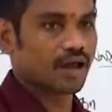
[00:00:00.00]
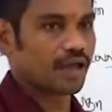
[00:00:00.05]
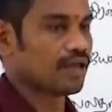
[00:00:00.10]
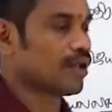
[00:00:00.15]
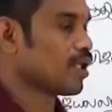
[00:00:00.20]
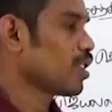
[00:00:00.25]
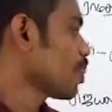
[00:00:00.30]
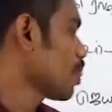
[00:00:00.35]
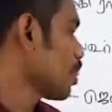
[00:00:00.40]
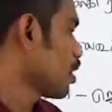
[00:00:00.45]

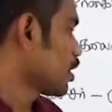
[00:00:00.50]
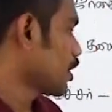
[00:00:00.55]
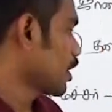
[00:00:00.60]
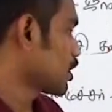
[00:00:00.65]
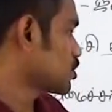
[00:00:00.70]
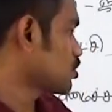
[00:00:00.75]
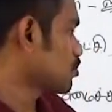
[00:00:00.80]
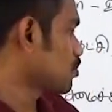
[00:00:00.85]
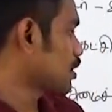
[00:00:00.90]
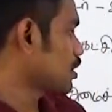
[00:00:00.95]
ராய்
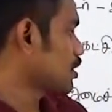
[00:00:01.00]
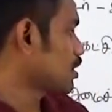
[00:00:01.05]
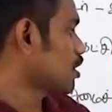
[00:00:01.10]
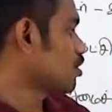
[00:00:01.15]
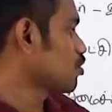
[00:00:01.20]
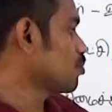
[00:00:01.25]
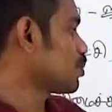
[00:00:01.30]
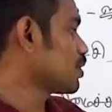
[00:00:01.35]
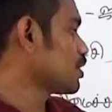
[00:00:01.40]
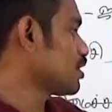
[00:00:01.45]
நெக்ஸ்ட்
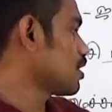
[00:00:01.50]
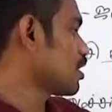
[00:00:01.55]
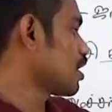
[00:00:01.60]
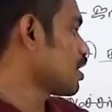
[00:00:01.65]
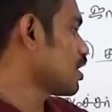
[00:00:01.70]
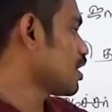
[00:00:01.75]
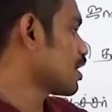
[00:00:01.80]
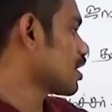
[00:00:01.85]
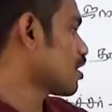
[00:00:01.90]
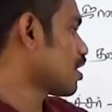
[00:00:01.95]
பார்த்தீங்கன்னா முப்பத்தி
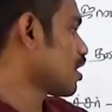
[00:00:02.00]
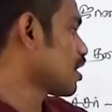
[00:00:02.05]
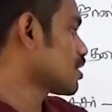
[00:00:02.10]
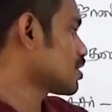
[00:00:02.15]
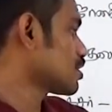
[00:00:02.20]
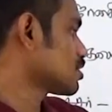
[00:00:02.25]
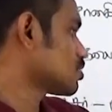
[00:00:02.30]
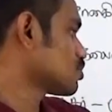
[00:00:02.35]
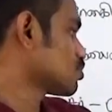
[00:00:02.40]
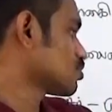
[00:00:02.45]
நாலில்
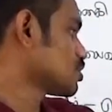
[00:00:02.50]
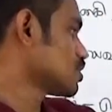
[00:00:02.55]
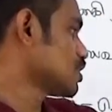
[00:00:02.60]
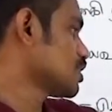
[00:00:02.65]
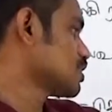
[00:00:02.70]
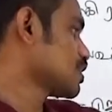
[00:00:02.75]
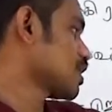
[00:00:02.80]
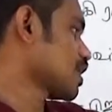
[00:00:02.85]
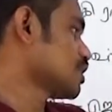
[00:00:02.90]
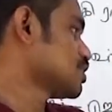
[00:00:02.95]
காங்கிரஸ்
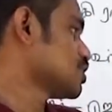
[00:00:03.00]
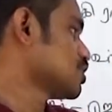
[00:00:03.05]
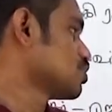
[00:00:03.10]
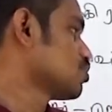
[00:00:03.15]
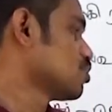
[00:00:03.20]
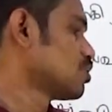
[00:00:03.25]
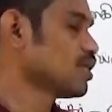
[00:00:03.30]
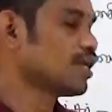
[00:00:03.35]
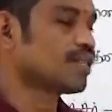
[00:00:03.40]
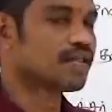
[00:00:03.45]
சோசியலிச
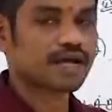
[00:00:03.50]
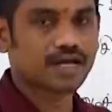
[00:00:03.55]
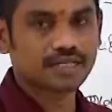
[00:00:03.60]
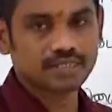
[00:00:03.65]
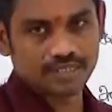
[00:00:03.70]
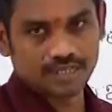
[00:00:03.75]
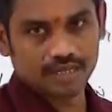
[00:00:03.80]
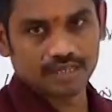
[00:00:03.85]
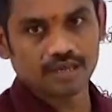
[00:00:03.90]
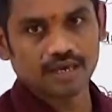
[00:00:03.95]
கட்சின்னு ஒன்று அந்த
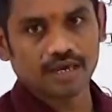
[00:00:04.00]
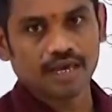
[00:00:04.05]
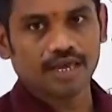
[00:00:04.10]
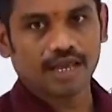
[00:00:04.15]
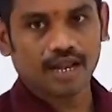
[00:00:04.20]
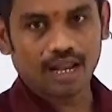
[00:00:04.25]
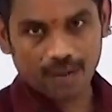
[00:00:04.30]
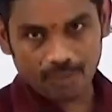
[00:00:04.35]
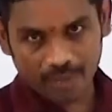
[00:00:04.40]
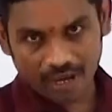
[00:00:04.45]
கட்சியிலேருந்து
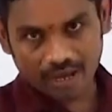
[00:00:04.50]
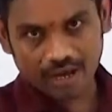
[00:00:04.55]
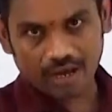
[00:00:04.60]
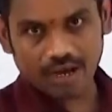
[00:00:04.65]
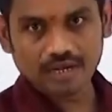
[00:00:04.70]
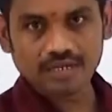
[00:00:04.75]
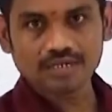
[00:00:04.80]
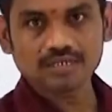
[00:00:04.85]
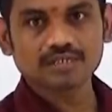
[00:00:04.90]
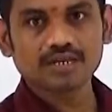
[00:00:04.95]
எல்லாமே
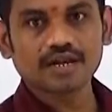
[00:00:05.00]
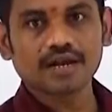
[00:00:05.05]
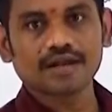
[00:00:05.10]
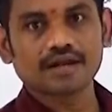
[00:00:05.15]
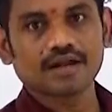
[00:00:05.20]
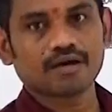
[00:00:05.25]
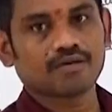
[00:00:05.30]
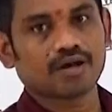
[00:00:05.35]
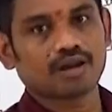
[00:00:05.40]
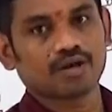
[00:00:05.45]
காங்கிரஸ்
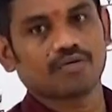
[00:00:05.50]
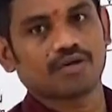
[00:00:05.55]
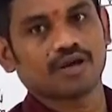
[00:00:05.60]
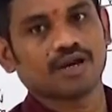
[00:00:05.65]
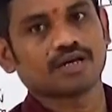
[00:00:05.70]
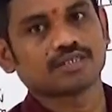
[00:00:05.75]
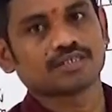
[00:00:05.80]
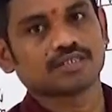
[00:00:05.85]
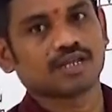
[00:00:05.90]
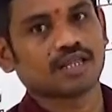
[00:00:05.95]
ரிலேட்டடாக
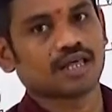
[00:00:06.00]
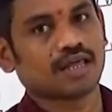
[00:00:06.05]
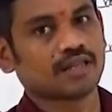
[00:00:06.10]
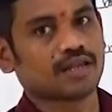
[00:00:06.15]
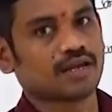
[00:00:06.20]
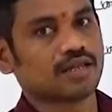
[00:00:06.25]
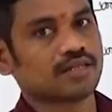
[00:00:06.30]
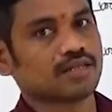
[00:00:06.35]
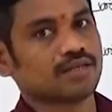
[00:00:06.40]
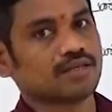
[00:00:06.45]
வரக்கூடிய கட்சிகள்
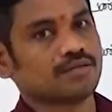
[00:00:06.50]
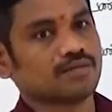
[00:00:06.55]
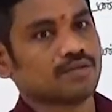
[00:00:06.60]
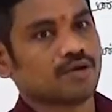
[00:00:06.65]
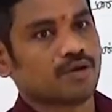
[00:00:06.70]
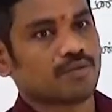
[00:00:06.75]
அதுலேருந்து